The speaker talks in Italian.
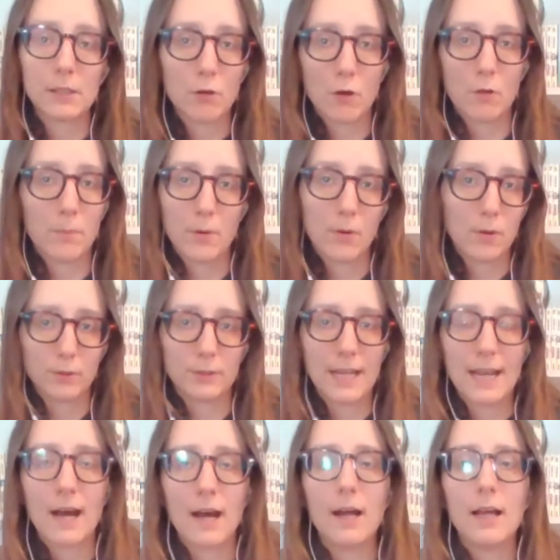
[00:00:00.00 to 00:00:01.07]

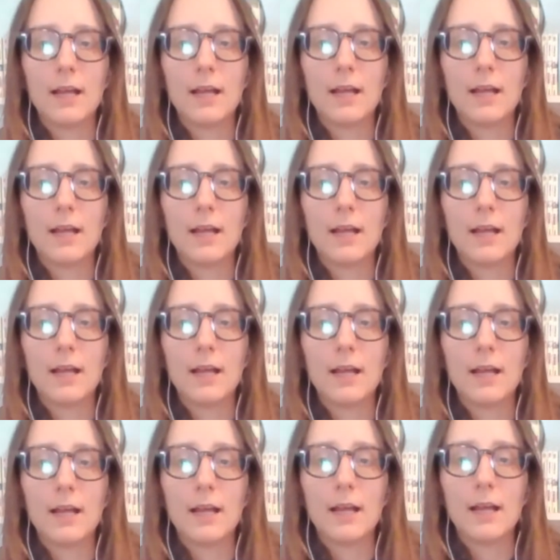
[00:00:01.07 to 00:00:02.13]
corpo della
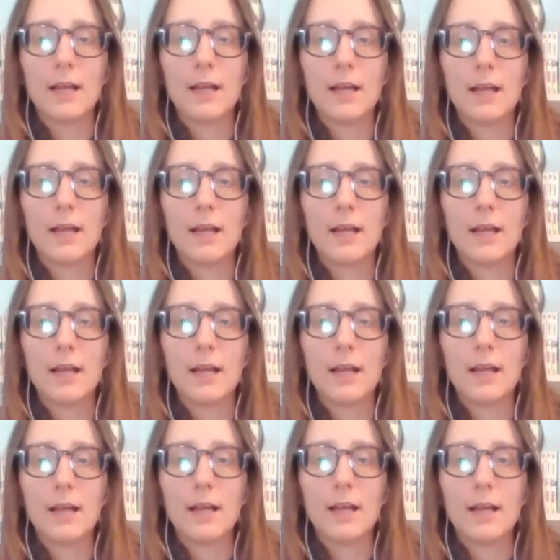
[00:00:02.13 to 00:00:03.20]
donna e si
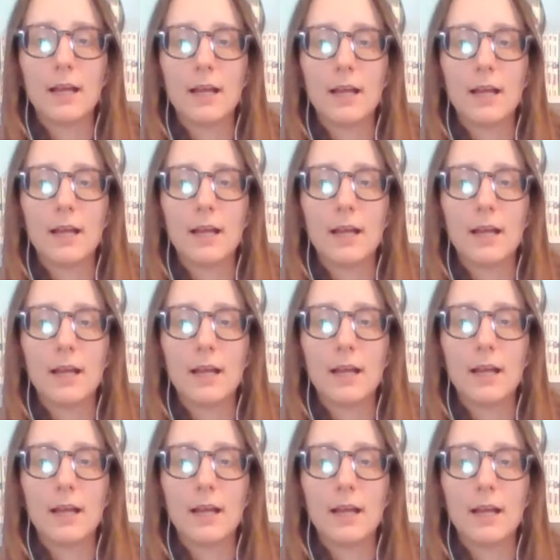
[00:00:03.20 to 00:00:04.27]
rimbocca e si piega
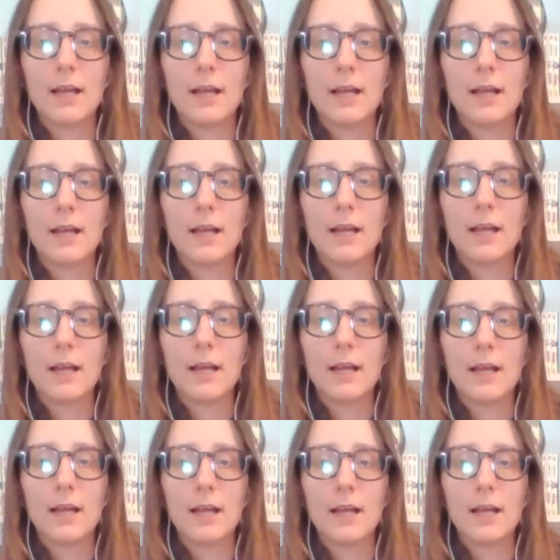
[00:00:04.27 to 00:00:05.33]
appunto per
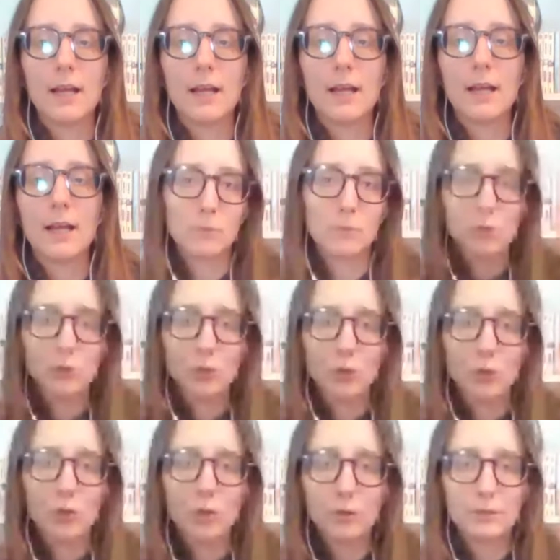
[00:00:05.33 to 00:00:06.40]
dare questa forma
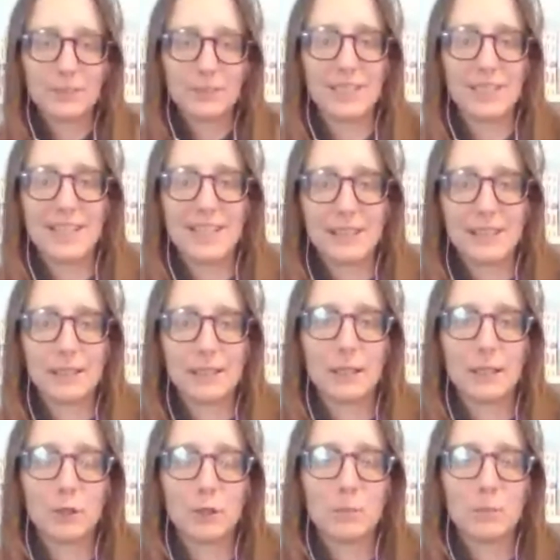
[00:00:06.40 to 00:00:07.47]
molto
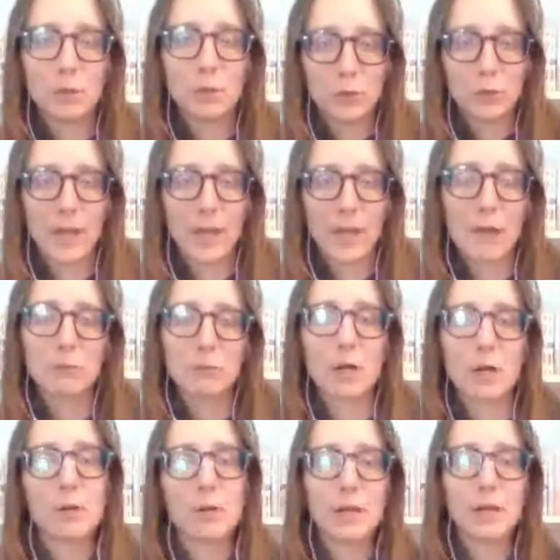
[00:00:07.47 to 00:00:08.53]
dritta, no? molto
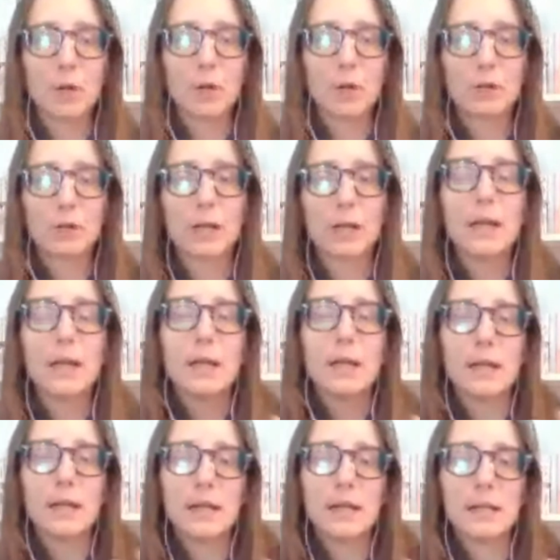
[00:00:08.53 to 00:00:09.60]
neutra, quindi non
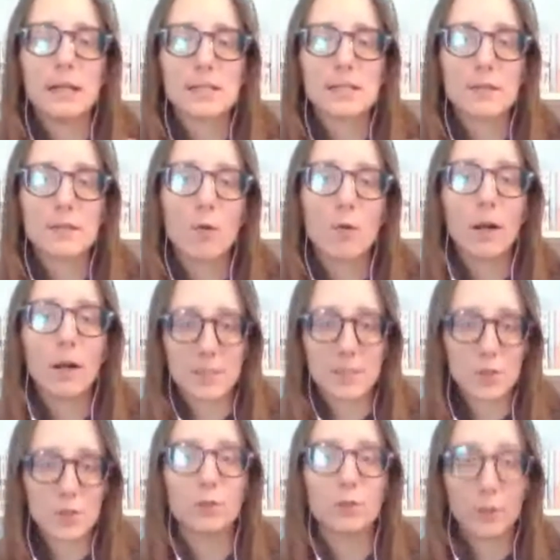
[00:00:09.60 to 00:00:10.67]
eh, si vuole
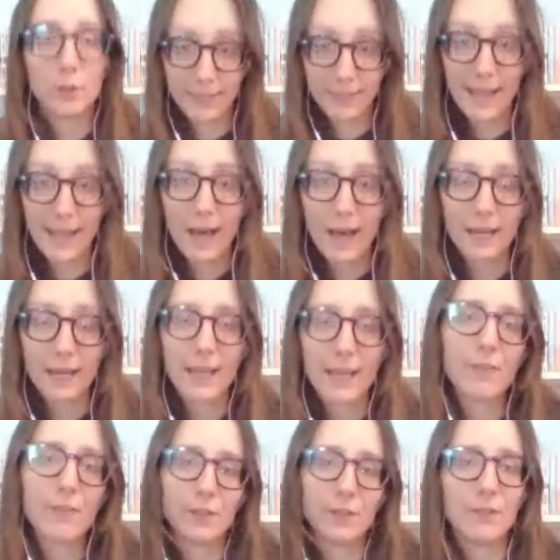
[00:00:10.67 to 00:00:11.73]
sottolineare
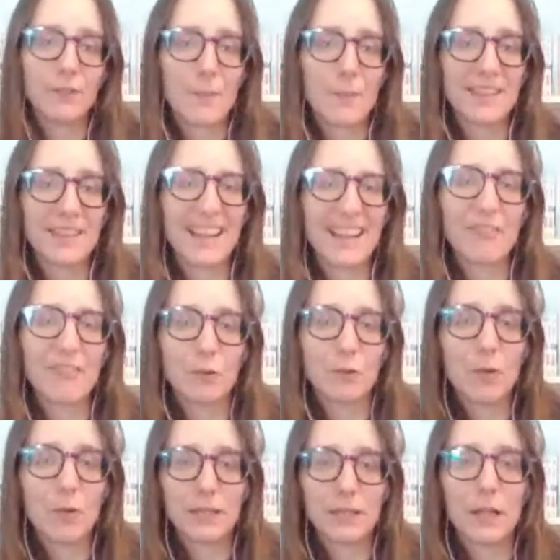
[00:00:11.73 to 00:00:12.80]
effettivamente la figura
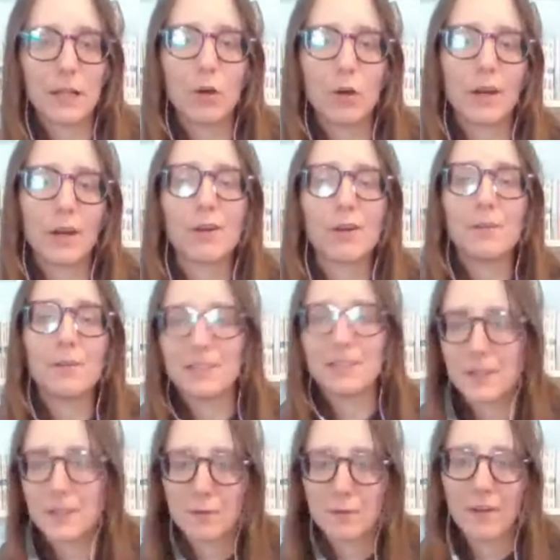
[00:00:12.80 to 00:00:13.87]
della donna come tendiamo a
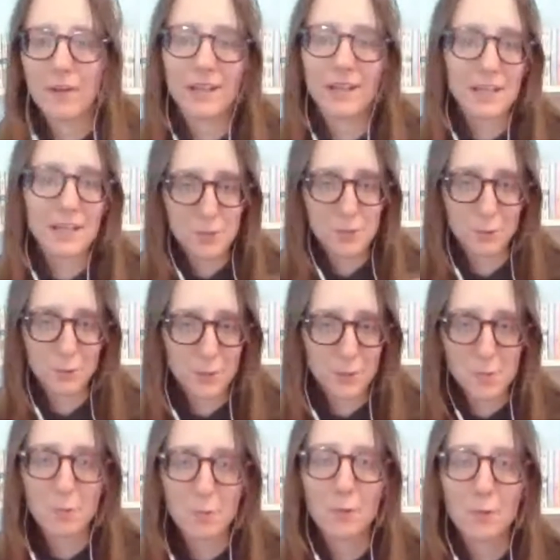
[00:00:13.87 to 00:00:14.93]
fare adesso con le sue
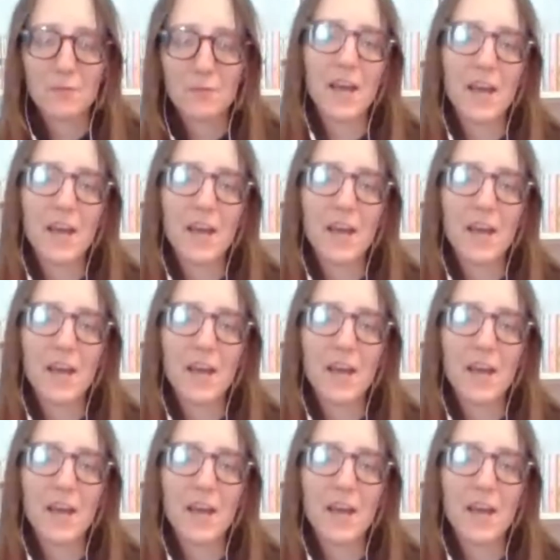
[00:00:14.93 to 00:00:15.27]
curve. Ecco.